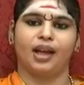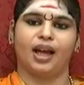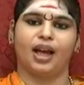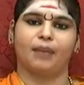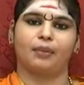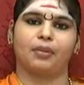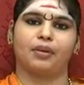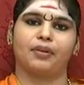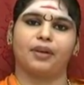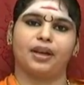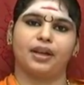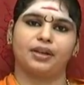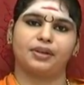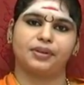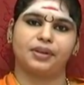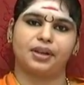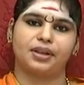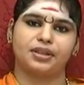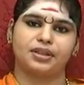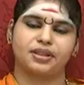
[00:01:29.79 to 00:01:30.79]
అమ్మవారి
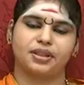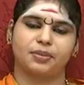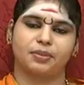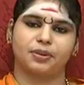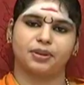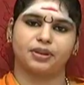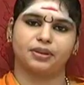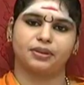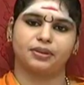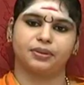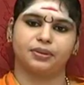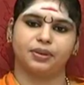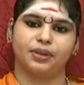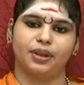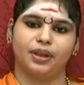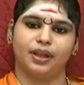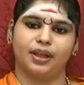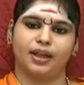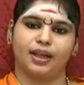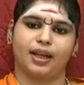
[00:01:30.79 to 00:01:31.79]
గురించి చెబుతూ
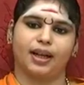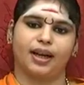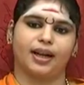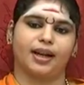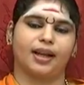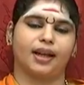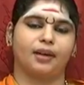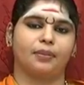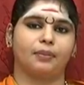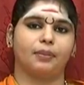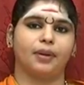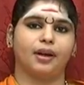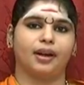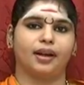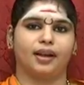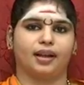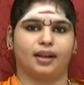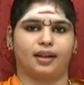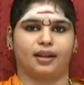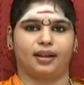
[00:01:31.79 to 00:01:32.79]
గణాంబ
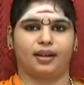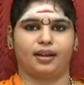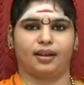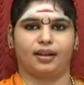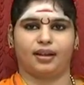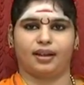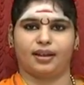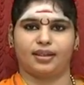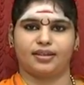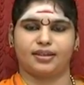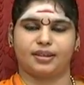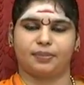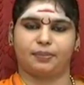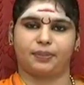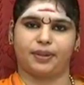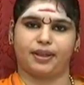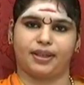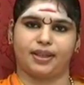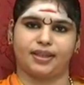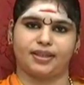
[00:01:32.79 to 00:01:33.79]
అని
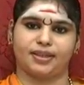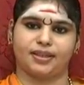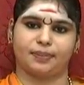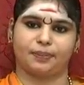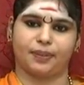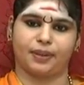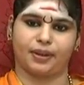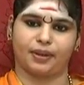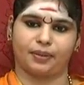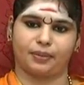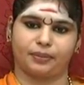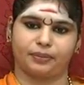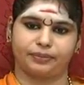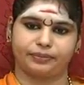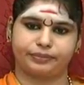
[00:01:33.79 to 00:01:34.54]
చెప్పి చెప్పారు